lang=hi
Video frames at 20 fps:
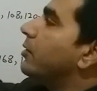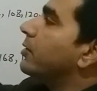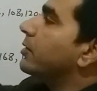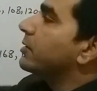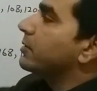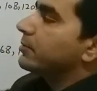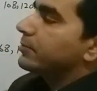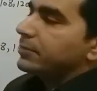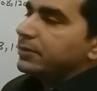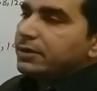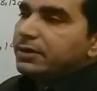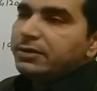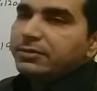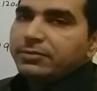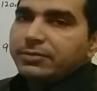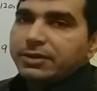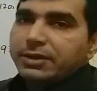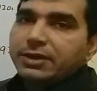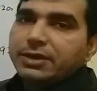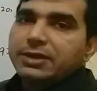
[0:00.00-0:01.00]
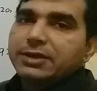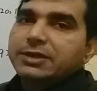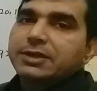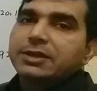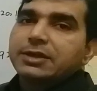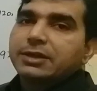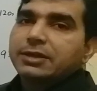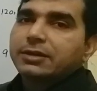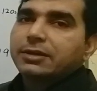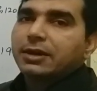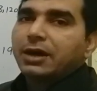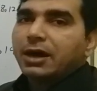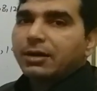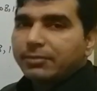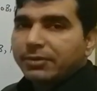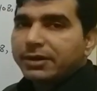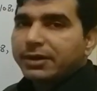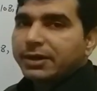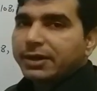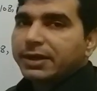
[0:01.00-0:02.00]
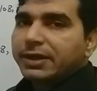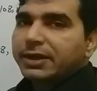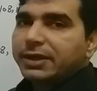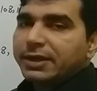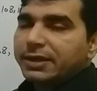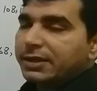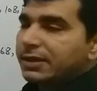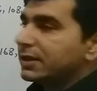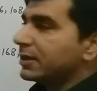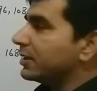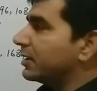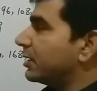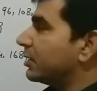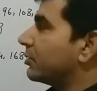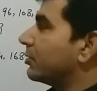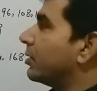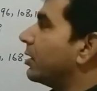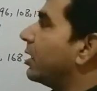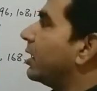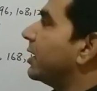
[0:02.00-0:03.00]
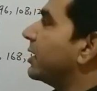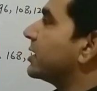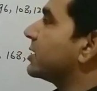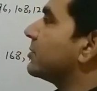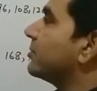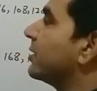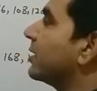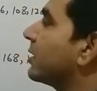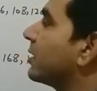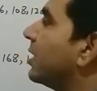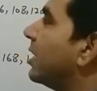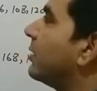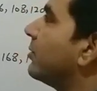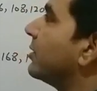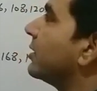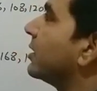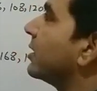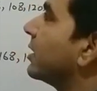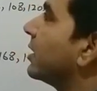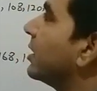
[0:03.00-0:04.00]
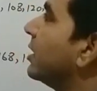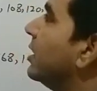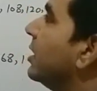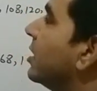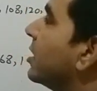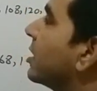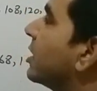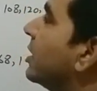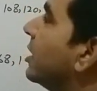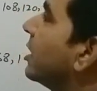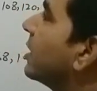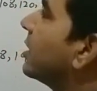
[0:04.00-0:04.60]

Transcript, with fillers: और बी में कामन है कि नहीं है तो हाँ इसमें कामन है क्या